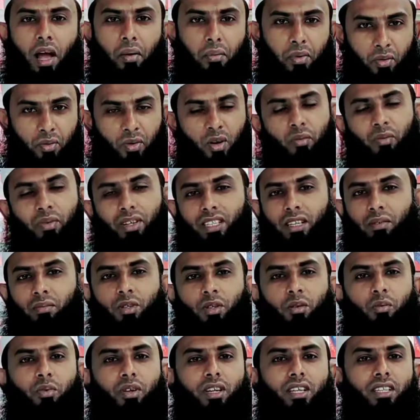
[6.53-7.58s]
আমি মোহাম্মদ
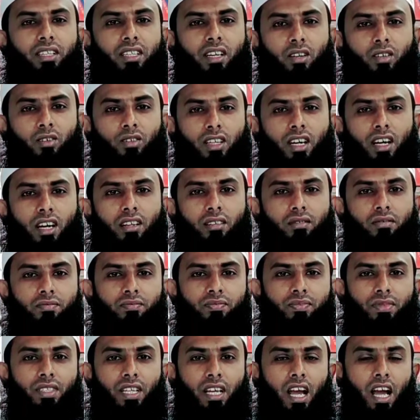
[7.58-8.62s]
আব্দুল মুকিত তালুকদার
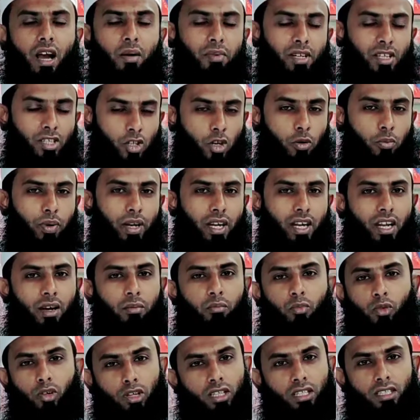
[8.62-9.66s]
আমার শপের
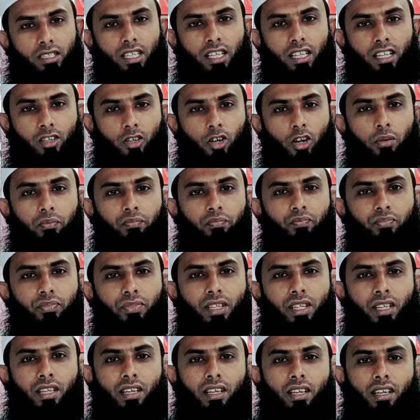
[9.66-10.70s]
নাম মুকিত টেলিকম
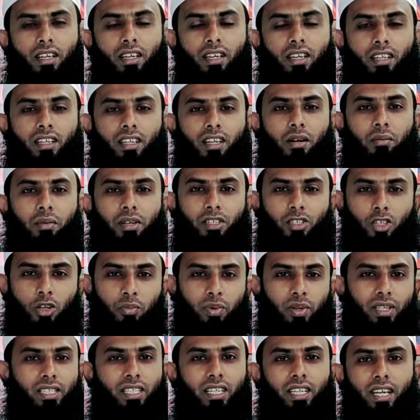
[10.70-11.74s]
আমার
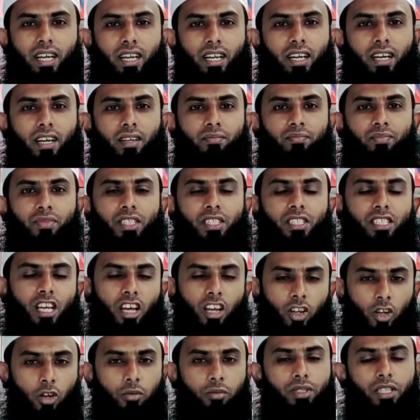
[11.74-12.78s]
শপের ঠিকানা
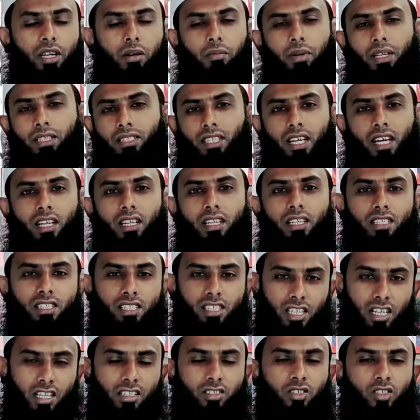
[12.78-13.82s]
শালোয়াবিটা বাজার
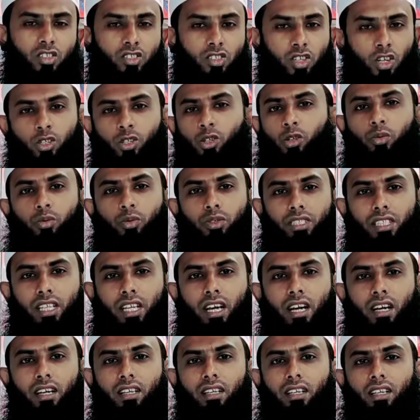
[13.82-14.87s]
সিরাজগঞ্জ সদর
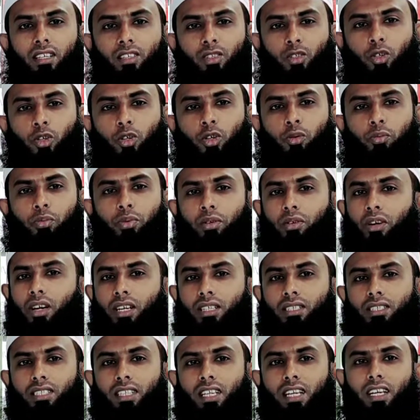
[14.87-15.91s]
উপজেলা তো
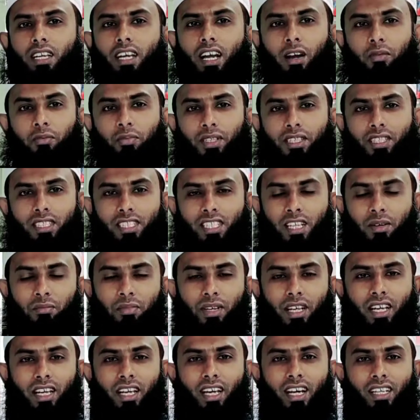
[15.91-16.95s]
বিওয়ার্স আপনাদের
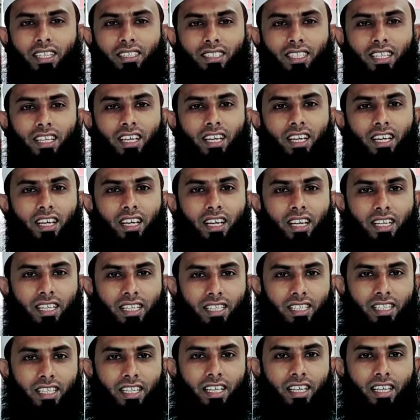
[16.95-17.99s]
সামনে আজকে
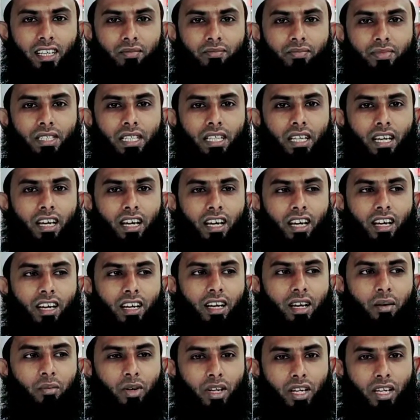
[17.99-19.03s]
একটি
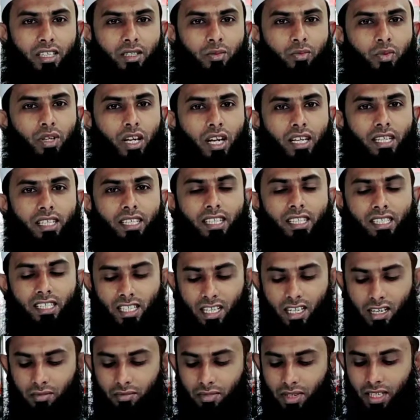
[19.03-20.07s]
এমন একটি প্রোডাক্ট নিয়ে
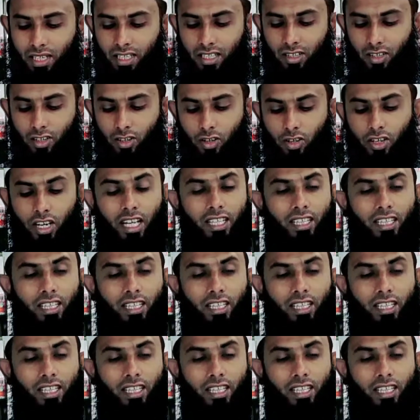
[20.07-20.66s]
আসলাম এটি হলো